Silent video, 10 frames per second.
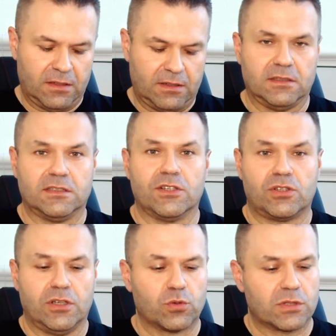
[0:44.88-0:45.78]
Значит,
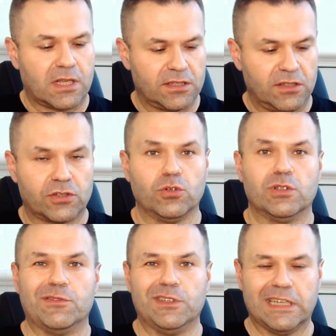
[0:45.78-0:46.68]
я уже сказал, что
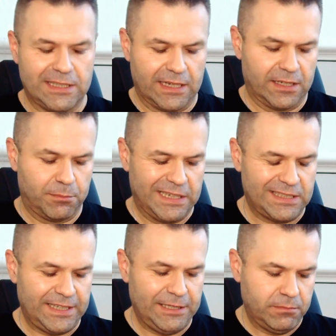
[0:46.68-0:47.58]
это винодельня
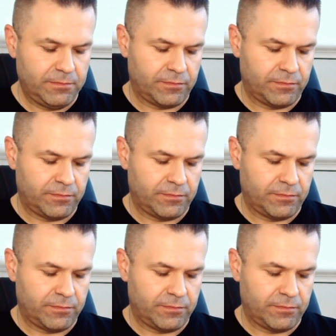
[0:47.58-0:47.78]
Мельстрим,